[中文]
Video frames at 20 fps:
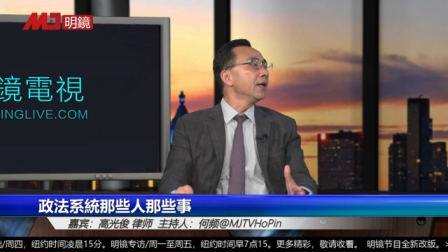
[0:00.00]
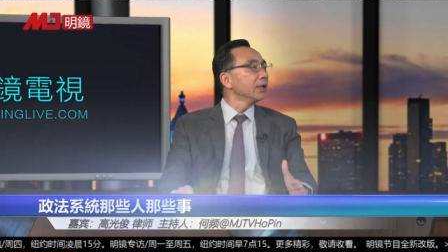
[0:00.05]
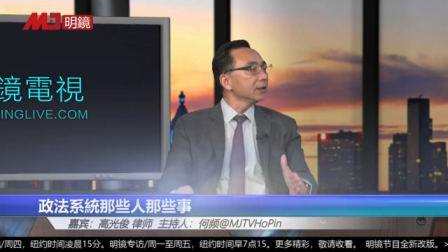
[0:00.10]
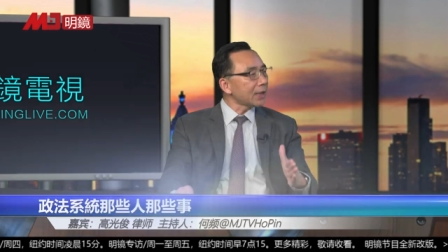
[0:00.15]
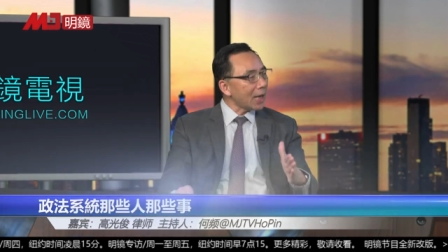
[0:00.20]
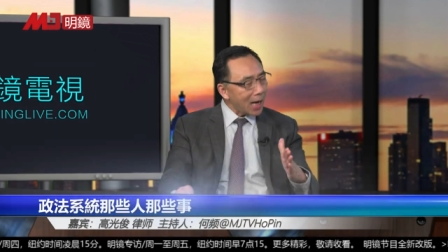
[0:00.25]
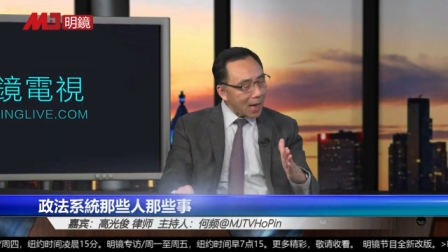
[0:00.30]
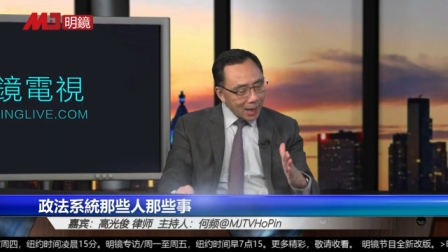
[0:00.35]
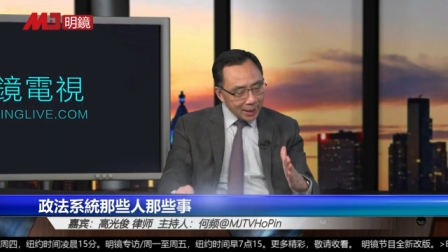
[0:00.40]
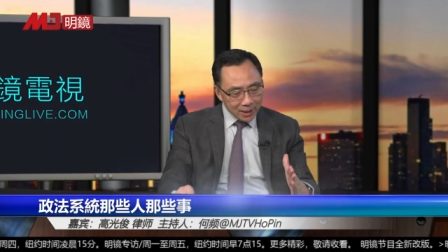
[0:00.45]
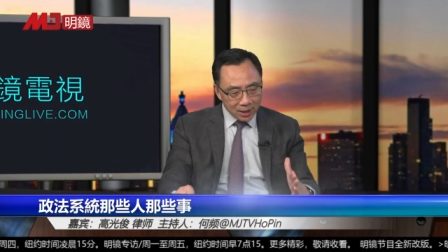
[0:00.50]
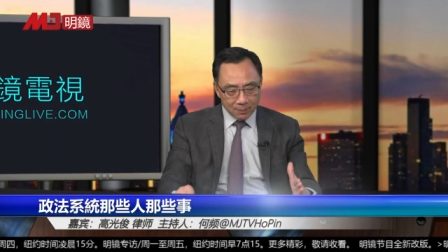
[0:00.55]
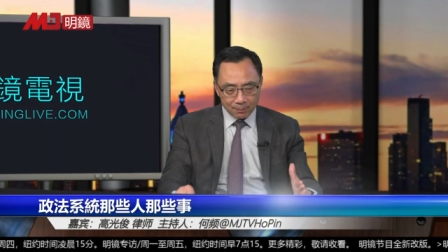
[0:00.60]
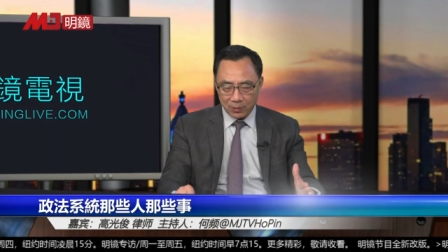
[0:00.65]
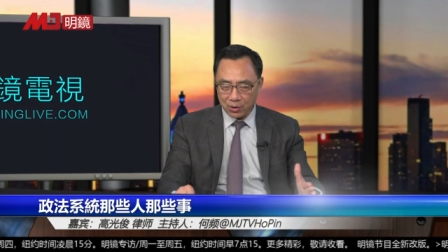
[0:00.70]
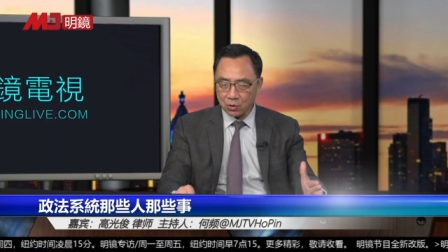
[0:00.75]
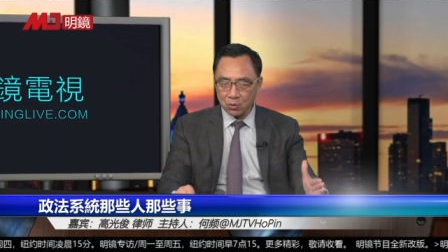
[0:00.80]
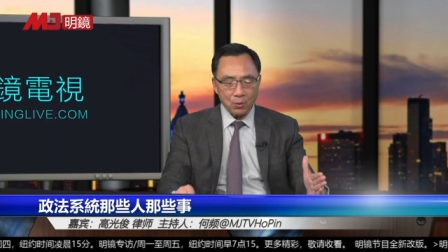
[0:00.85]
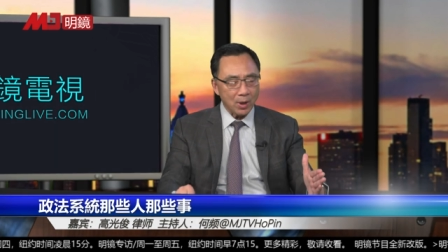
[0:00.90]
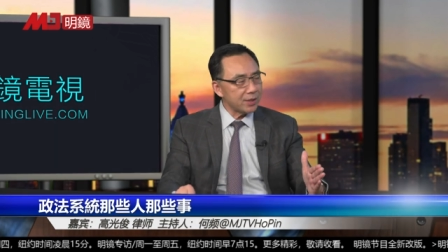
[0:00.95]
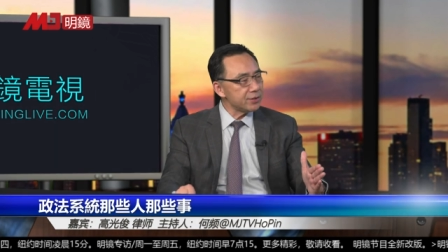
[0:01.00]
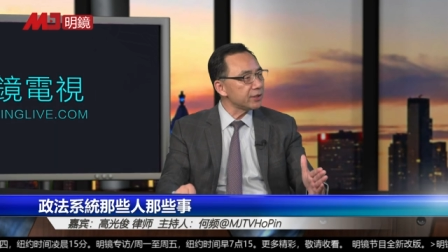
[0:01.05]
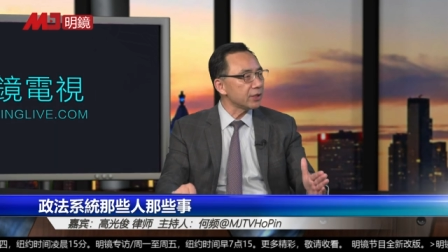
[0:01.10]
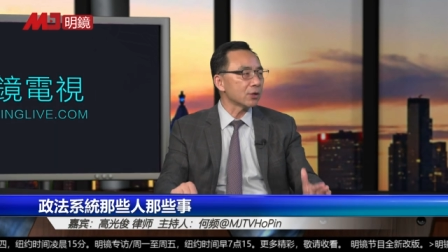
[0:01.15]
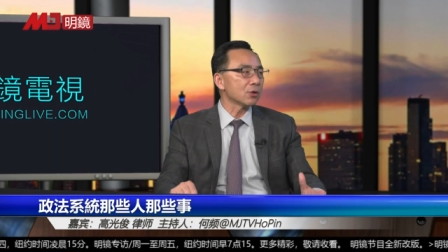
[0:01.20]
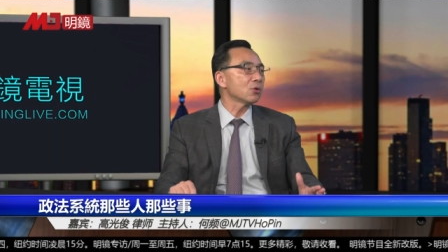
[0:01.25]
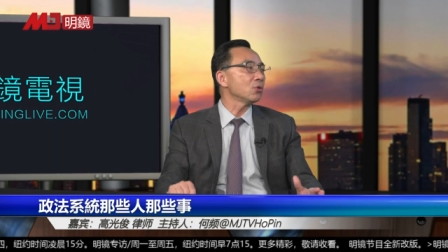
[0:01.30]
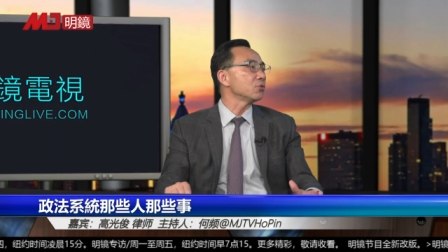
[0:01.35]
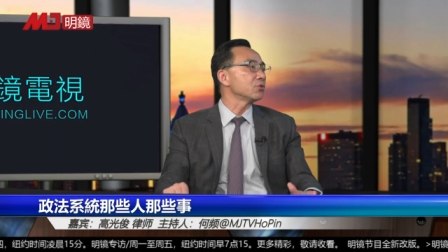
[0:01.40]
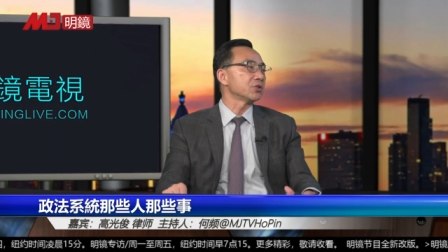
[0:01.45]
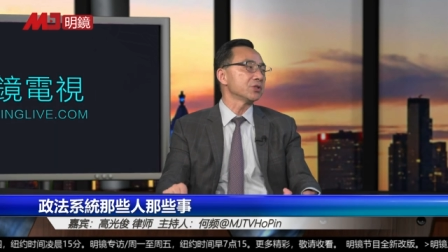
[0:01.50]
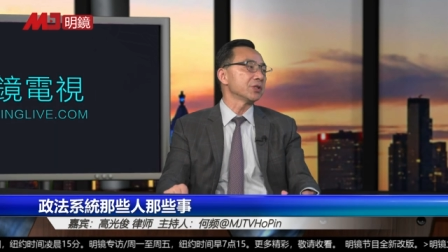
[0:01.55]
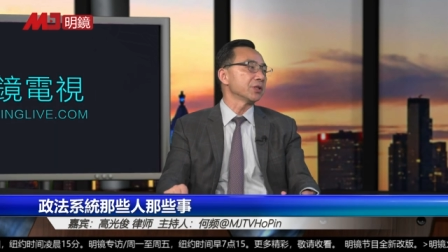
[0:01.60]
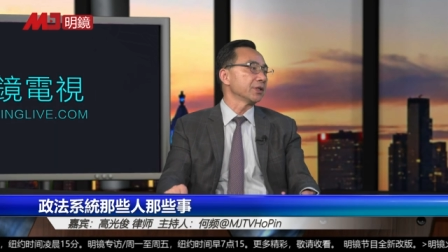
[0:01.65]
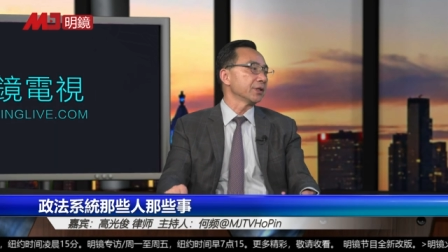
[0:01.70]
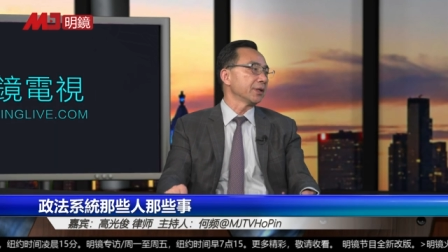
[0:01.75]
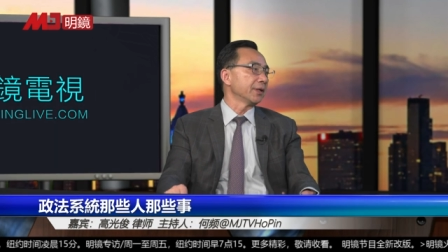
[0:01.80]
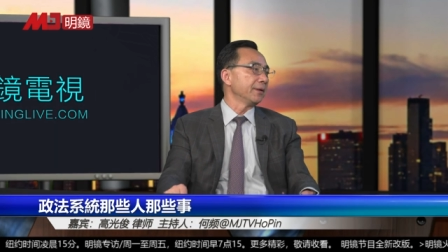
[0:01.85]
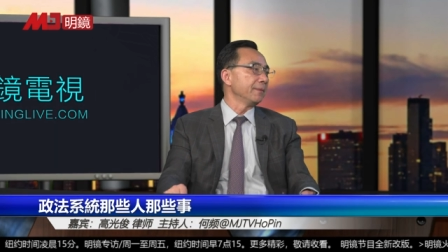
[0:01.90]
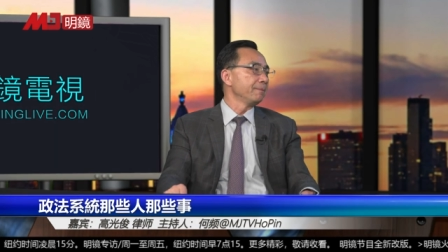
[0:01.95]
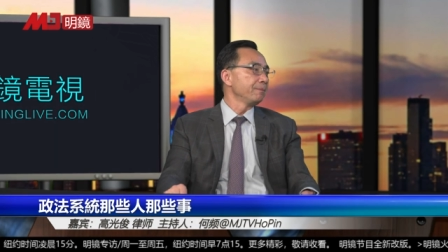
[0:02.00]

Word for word: 他也没有完全控制这个。